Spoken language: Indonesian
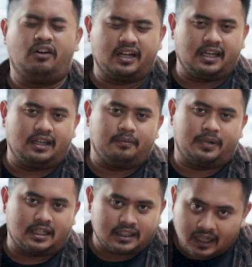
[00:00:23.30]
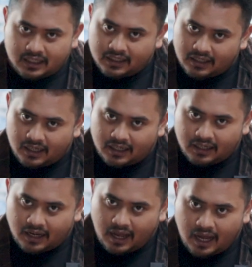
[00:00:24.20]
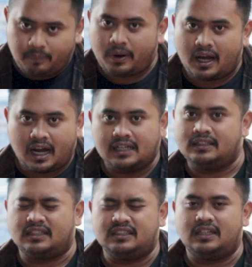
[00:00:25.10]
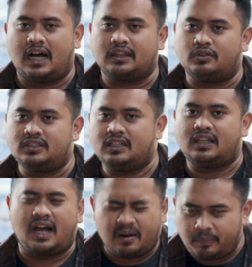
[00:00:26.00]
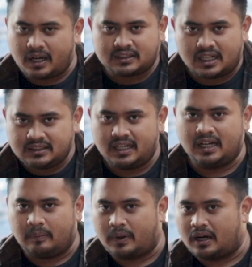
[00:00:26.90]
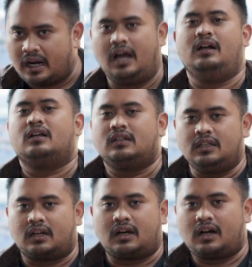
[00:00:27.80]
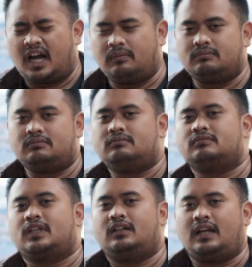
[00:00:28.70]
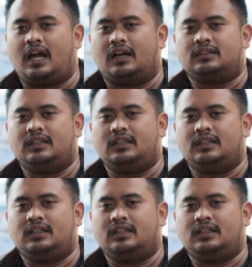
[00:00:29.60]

Oke, penasaran dengan apa aja sih atau cerita apa saja yang pernah direkam Nah,